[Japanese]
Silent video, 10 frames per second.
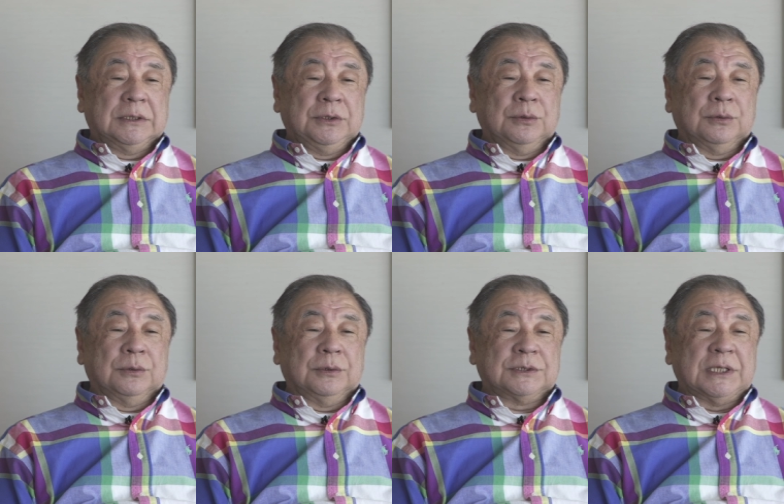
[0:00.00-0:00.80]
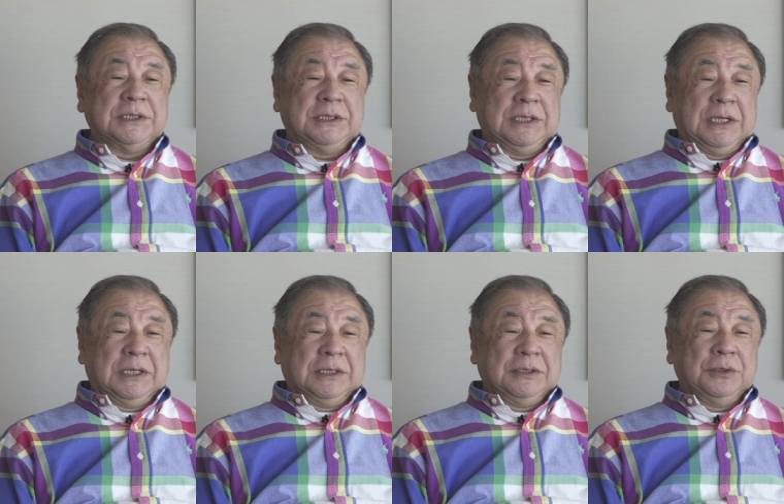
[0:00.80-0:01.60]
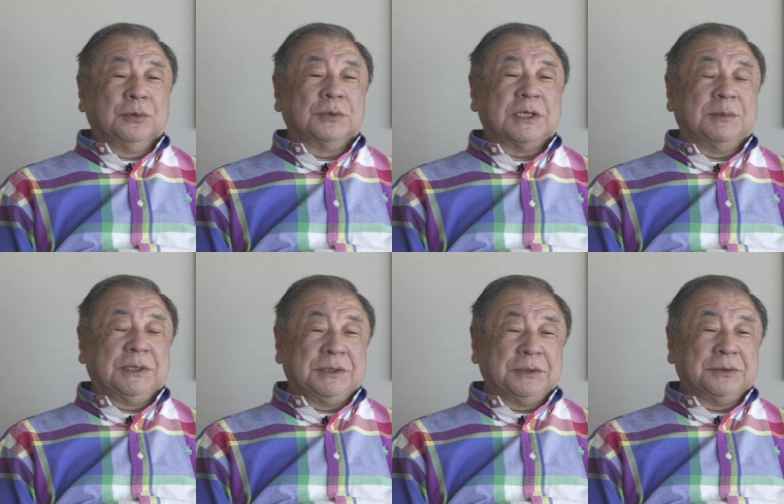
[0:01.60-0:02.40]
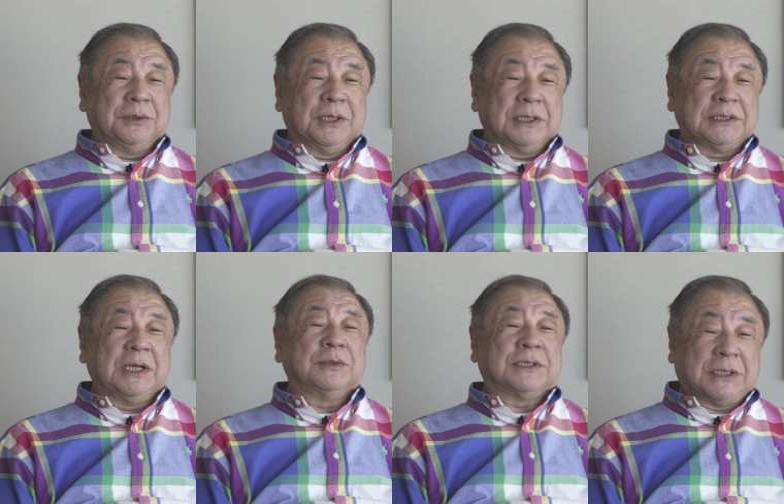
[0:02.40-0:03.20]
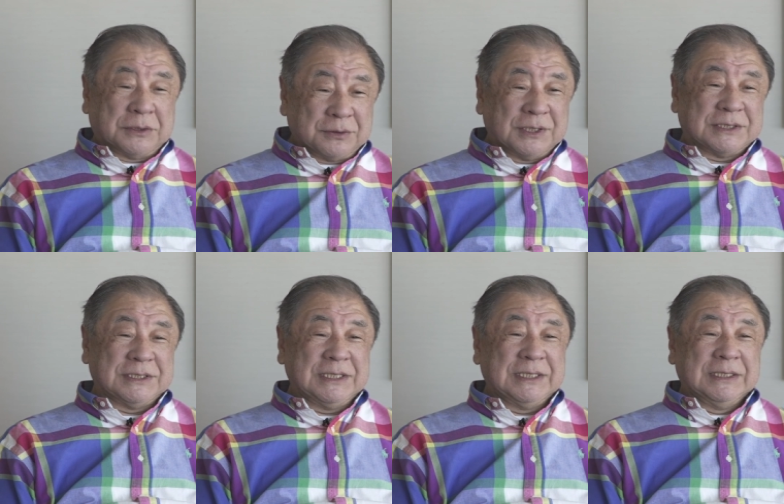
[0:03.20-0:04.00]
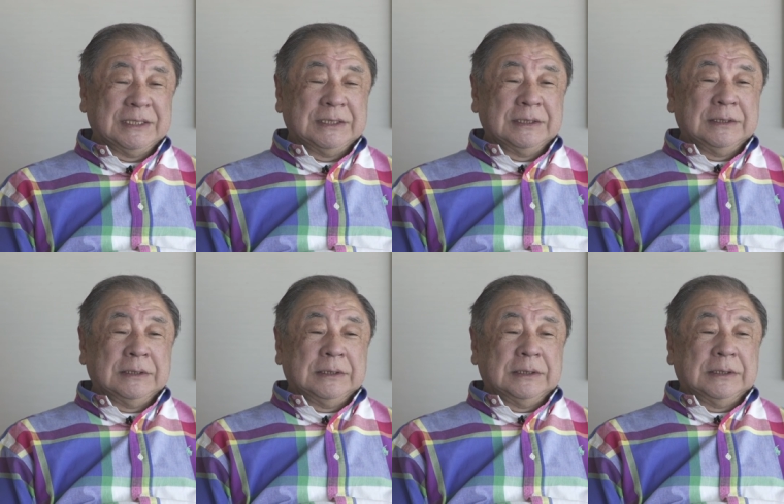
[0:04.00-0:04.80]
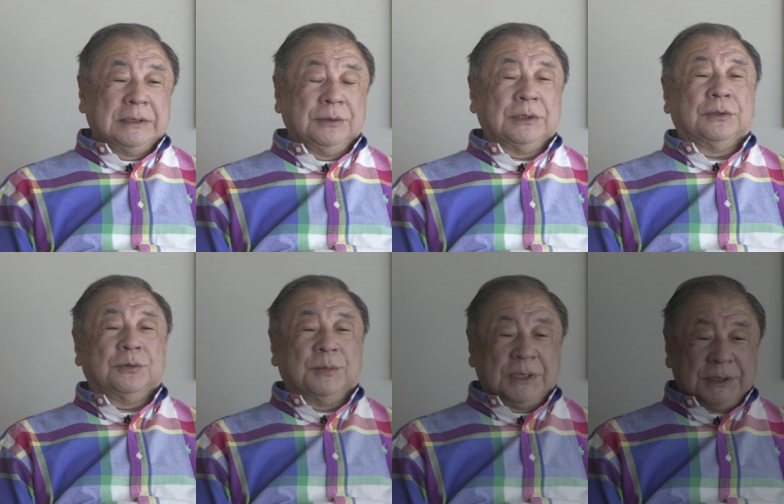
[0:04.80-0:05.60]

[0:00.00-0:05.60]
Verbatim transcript: 日本語3人で日本語しゃべってるとなんか逮捕されるとかですねいうようなこともあっ